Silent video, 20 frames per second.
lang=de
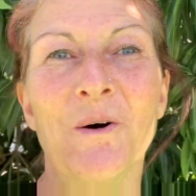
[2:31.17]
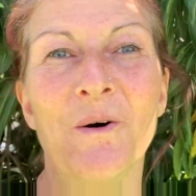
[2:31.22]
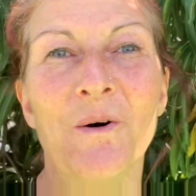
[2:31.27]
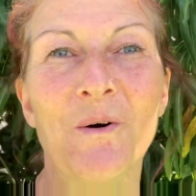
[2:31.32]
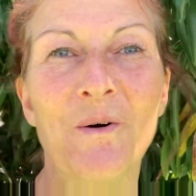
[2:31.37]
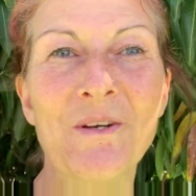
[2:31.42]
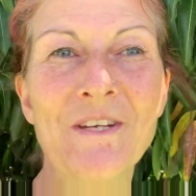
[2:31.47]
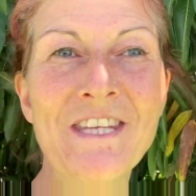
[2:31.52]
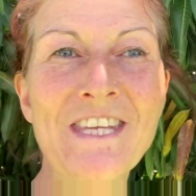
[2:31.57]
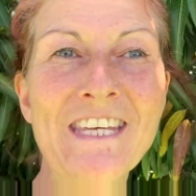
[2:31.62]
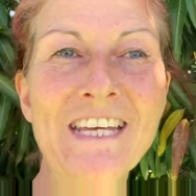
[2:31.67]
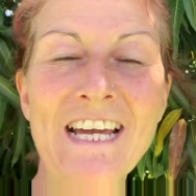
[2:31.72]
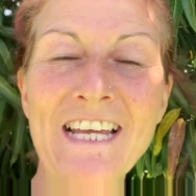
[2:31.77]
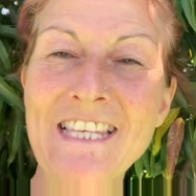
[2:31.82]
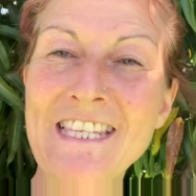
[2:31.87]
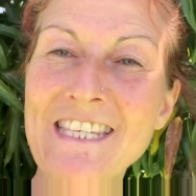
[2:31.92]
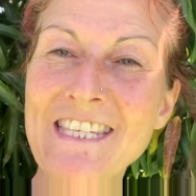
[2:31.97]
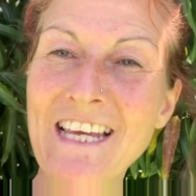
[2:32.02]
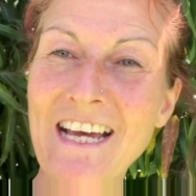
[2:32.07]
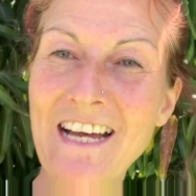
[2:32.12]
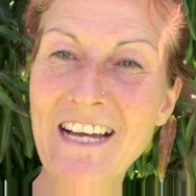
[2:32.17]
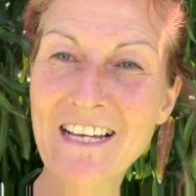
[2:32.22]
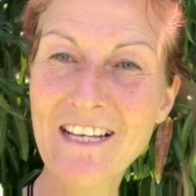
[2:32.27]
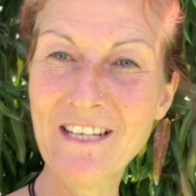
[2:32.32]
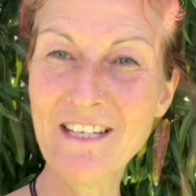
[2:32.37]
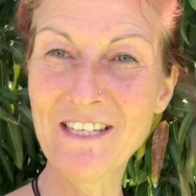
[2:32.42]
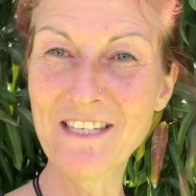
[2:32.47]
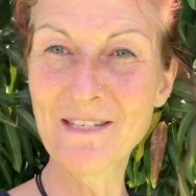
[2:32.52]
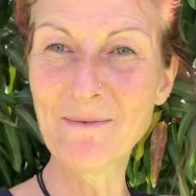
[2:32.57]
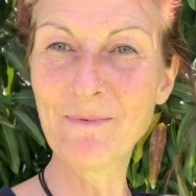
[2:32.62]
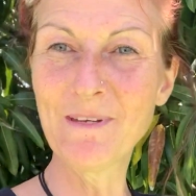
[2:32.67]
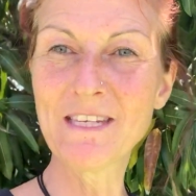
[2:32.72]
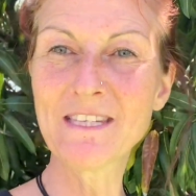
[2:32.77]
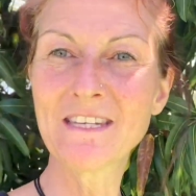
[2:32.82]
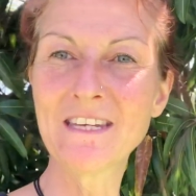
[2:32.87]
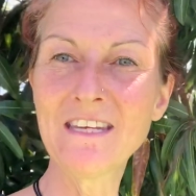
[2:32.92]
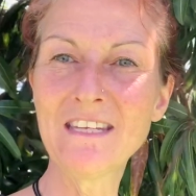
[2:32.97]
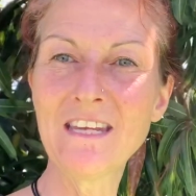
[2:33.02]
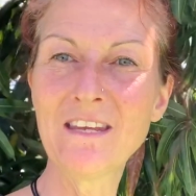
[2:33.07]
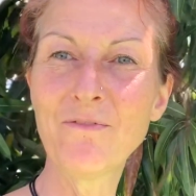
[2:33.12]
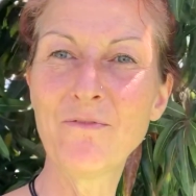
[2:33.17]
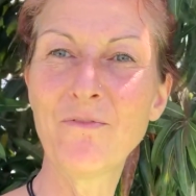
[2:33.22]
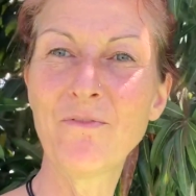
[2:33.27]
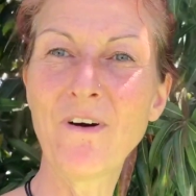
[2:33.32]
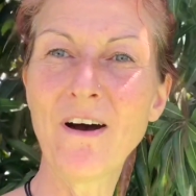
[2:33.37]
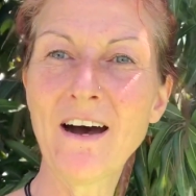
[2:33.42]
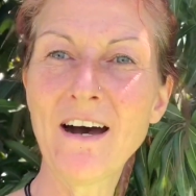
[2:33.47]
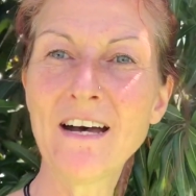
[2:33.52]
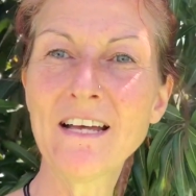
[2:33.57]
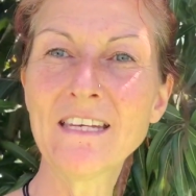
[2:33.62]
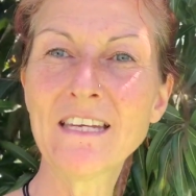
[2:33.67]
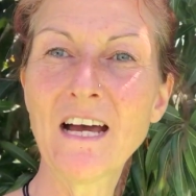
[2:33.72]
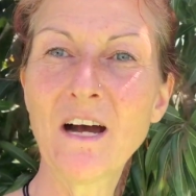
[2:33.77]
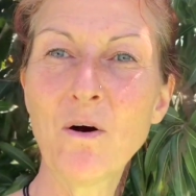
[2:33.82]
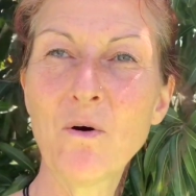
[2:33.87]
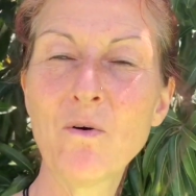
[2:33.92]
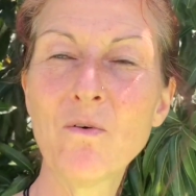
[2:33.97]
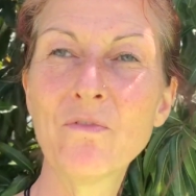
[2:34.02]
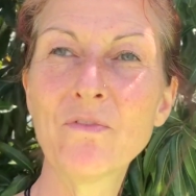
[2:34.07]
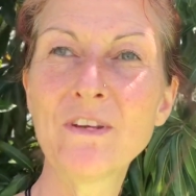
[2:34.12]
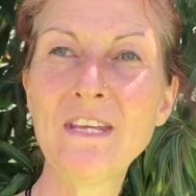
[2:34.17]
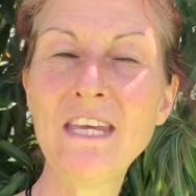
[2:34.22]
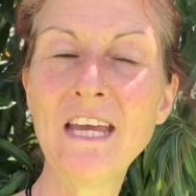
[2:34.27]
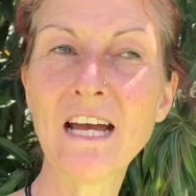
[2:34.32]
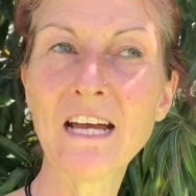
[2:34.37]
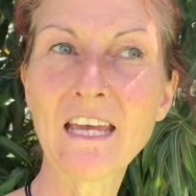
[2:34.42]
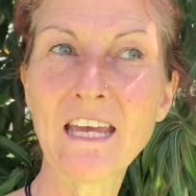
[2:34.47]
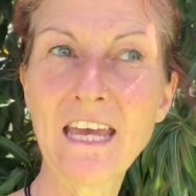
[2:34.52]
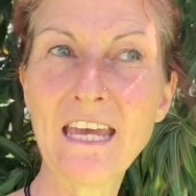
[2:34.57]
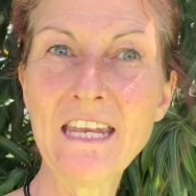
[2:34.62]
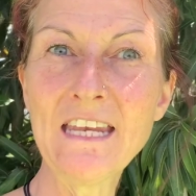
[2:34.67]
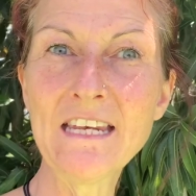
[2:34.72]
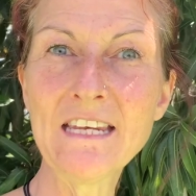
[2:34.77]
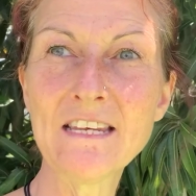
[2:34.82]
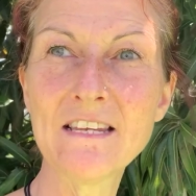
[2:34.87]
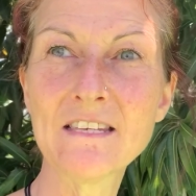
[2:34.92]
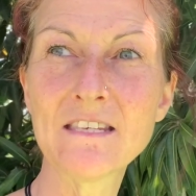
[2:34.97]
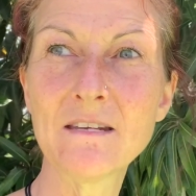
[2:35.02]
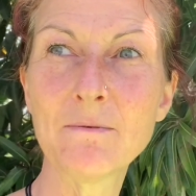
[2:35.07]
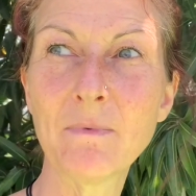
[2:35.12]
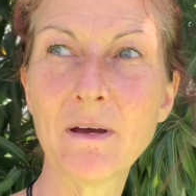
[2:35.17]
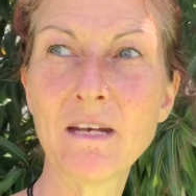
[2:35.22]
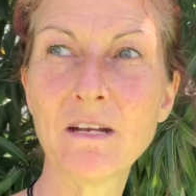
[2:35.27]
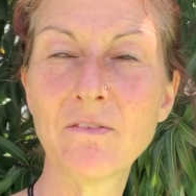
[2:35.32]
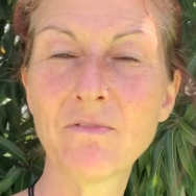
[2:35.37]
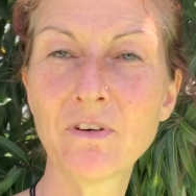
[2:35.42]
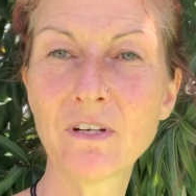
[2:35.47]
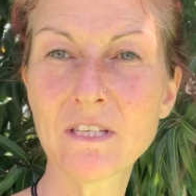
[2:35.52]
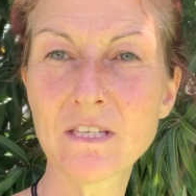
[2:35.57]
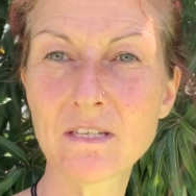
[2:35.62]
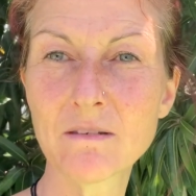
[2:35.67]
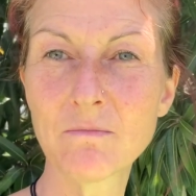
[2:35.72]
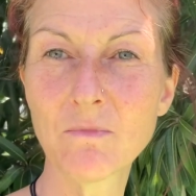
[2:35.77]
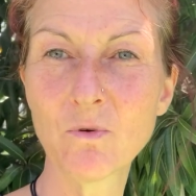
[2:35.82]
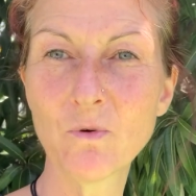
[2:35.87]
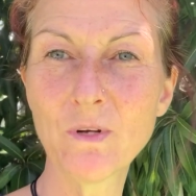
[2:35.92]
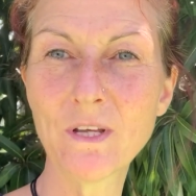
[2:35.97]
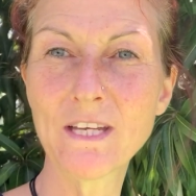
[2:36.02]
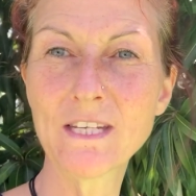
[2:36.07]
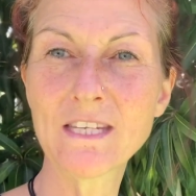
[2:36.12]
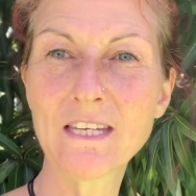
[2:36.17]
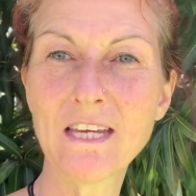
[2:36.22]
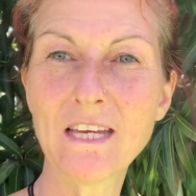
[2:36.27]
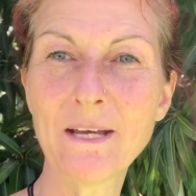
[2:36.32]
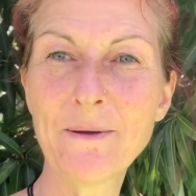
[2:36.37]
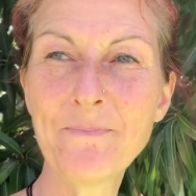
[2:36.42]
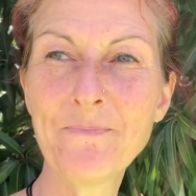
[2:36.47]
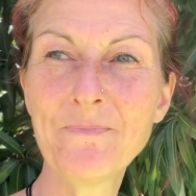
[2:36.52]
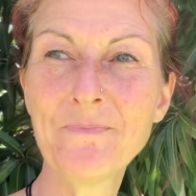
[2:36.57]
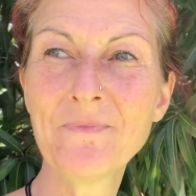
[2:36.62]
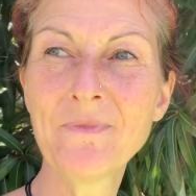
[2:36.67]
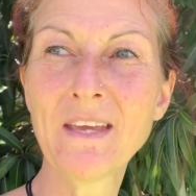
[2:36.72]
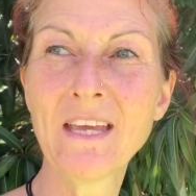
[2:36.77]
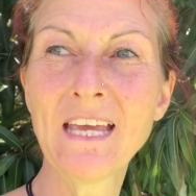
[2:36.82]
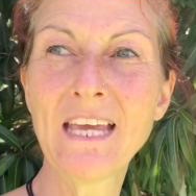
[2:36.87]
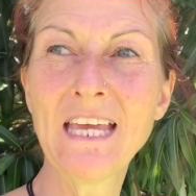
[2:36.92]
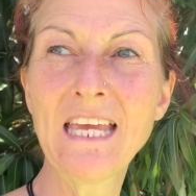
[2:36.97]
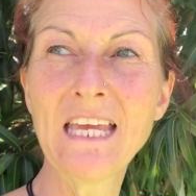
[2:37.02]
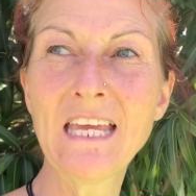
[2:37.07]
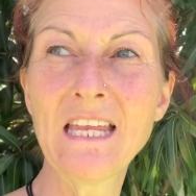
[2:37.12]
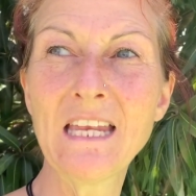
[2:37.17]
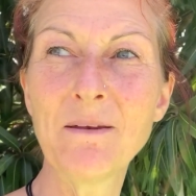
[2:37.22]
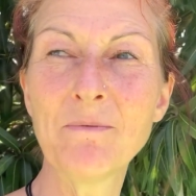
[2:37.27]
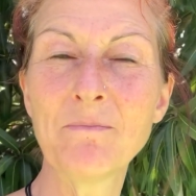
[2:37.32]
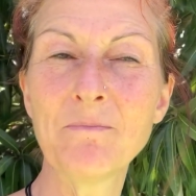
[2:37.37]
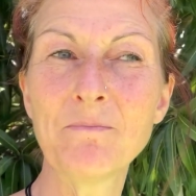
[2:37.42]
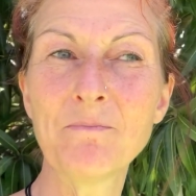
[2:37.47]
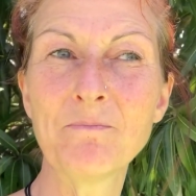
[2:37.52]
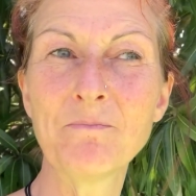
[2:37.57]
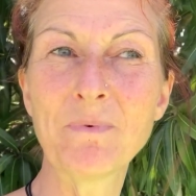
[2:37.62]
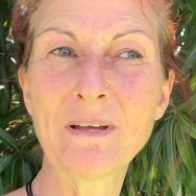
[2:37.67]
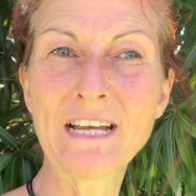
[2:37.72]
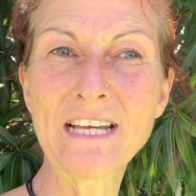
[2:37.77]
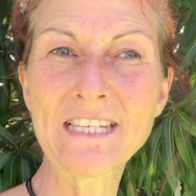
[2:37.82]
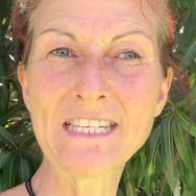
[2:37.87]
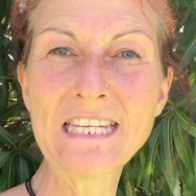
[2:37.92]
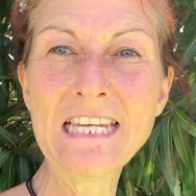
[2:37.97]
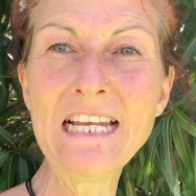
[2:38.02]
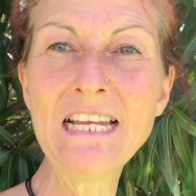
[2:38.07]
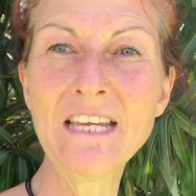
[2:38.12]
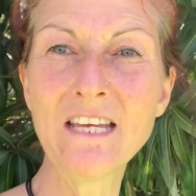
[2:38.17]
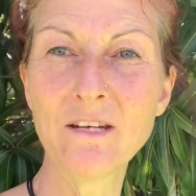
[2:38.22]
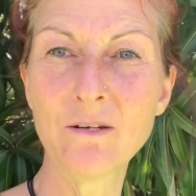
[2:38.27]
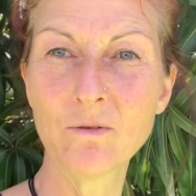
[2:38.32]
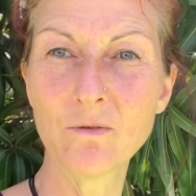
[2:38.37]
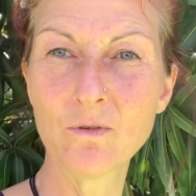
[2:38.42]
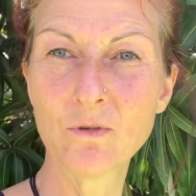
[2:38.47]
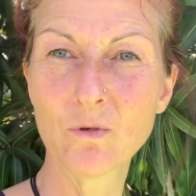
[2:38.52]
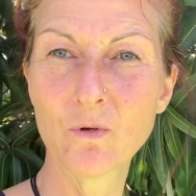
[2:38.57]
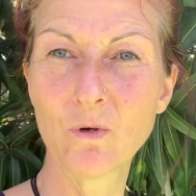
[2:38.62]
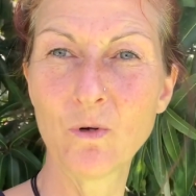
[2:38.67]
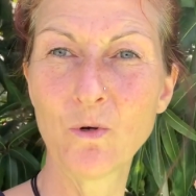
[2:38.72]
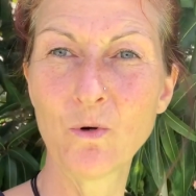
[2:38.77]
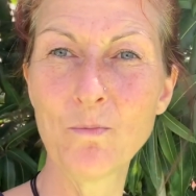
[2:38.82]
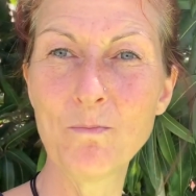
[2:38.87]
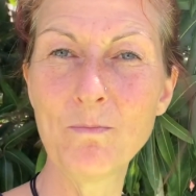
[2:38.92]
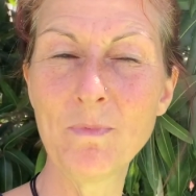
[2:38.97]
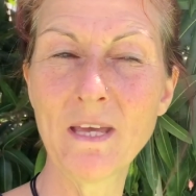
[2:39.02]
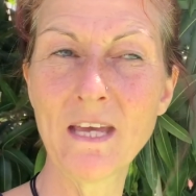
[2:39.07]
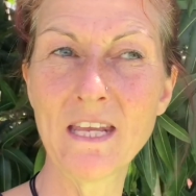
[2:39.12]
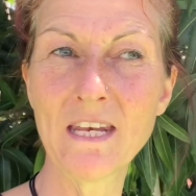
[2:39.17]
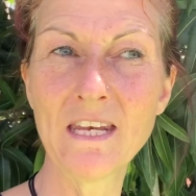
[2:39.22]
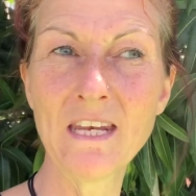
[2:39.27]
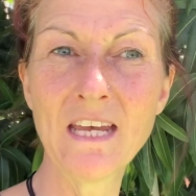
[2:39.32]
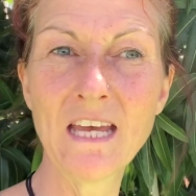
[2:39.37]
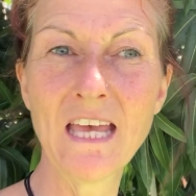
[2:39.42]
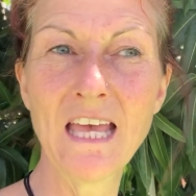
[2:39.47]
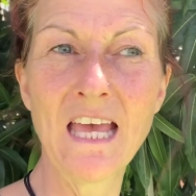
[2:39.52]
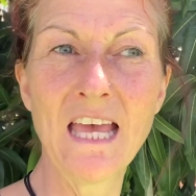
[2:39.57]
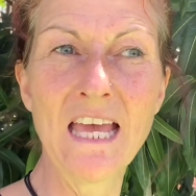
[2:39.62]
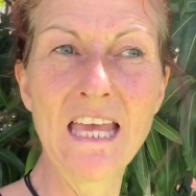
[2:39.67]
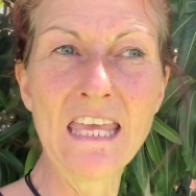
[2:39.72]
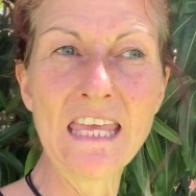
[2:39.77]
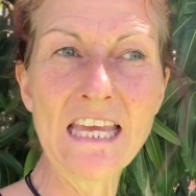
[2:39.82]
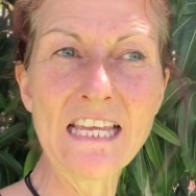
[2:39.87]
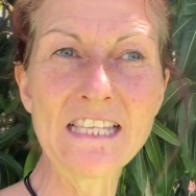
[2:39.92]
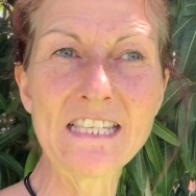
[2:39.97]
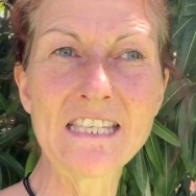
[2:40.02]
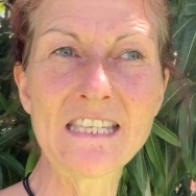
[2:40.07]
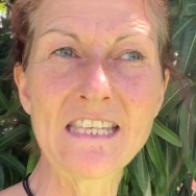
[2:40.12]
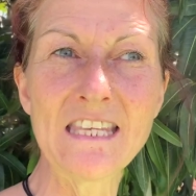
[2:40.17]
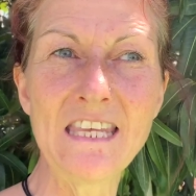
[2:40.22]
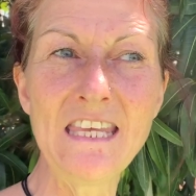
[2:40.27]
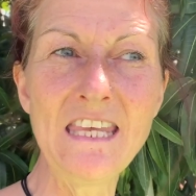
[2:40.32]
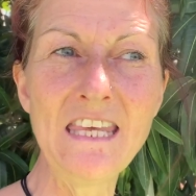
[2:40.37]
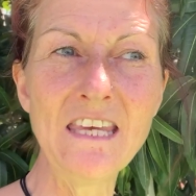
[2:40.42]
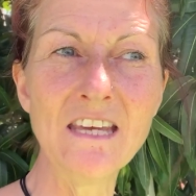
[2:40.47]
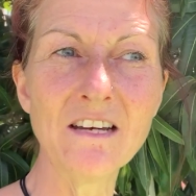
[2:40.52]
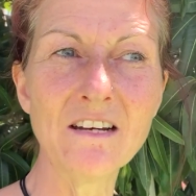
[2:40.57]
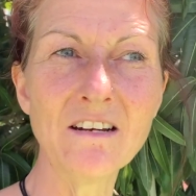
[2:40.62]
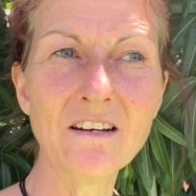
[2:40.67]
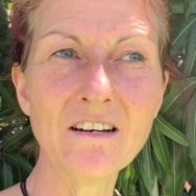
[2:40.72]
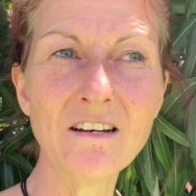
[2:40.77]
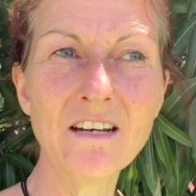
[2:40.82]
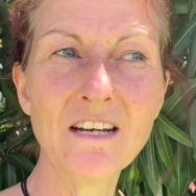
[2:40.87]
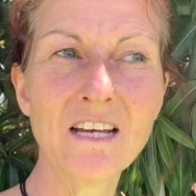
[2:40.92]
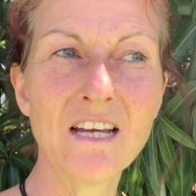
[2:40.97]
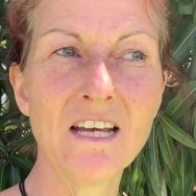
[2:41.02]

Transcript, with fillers: Und ich kann sagen, es nimmt jetzt richtig Fahrt auf die Erkenntnisse meiner 14 Monate in Brasilien und Kolumbien jetzt hier